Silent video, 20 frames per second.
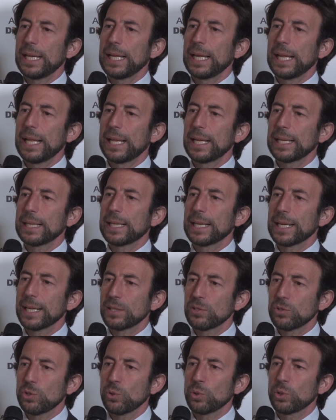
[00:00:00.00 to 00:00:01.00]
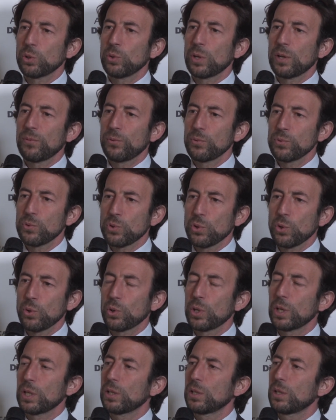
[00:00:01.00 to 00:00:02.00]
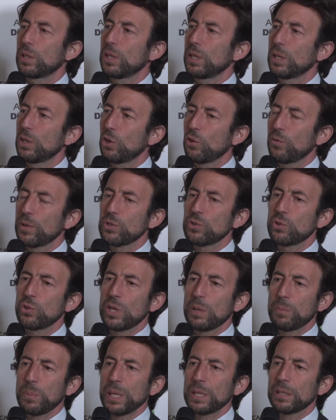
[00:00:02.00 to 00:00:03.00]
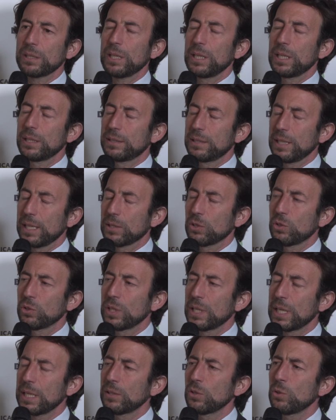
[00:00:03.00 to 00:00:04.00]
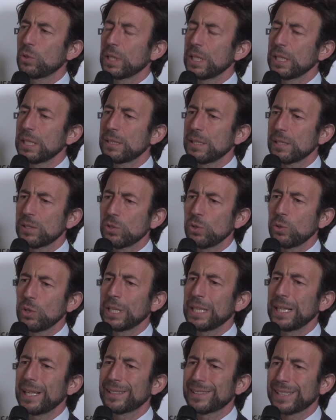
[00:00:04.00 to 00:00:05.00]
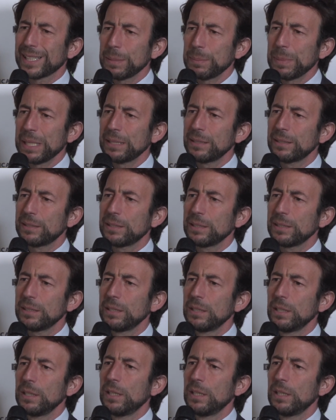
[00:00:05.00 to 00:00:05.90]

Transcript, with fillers: la creazione di una funzione di innovazione aperta all'interno di grandi organizzazioni che altrimenti